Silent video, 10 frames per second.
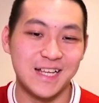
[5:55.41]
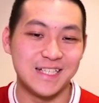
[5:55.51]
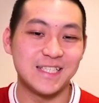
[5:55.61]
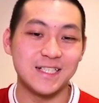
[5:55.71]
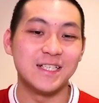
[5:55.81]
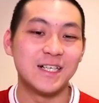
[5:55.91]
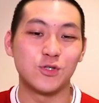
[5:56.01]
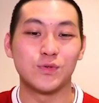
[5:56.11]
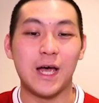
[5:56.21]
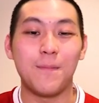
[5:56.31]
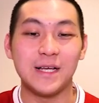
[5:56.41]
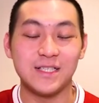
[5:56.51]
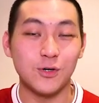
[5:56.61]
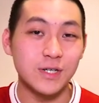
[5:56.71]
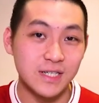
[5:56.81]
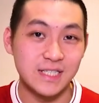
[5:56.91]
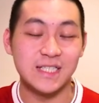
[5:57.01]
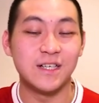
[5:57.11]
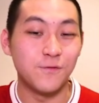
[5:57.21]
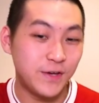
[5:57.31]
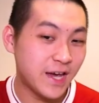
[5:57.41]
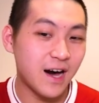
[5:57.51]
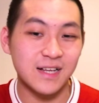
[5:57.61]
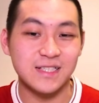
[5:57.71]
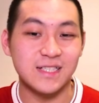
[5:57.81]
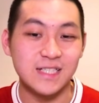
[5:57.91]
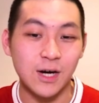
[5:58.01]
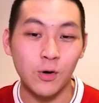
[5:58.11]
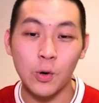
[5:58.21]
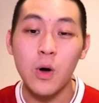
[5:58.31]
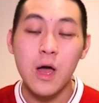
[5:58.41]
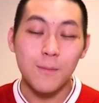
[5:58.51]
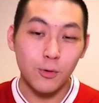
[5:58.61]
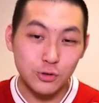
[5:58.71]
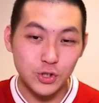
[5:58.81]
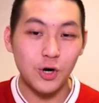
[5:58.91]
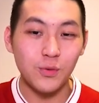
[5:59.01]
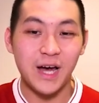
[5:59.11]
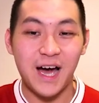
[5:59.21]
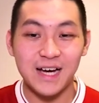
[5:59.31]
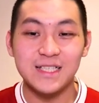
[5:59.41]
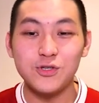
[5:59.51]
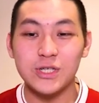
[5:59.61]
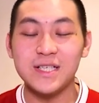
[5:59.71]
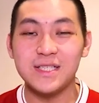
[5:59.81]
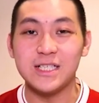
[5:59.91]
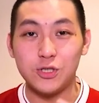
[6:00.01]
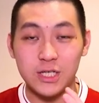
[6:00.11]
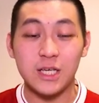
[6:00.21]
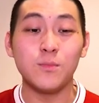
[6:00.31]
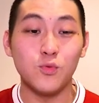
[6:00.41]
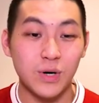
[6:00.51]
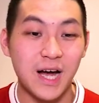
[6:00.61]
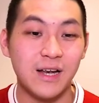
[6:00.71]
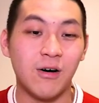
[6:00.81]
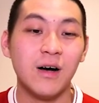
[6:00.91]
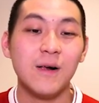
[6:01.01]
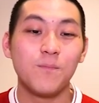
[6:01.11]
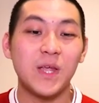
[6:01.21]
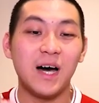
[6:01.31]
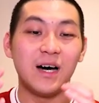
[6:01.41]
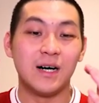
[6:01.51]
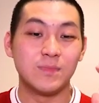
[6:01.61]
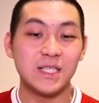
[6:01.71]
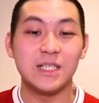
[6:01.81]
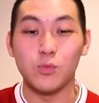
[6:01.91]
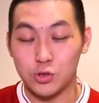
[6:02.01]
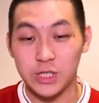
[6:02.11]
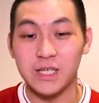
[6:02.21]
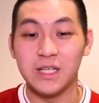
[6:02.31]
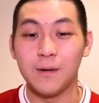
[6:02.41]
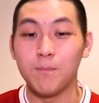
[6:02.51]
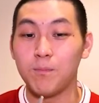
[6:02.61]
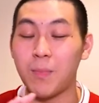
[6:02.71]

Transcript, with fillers: 那在这里呢，主裁判是用耳机跟 VAR 进行交流，不过最后呢，还是决定自己去荧幕看哦。那嗯，这里我觉得呢，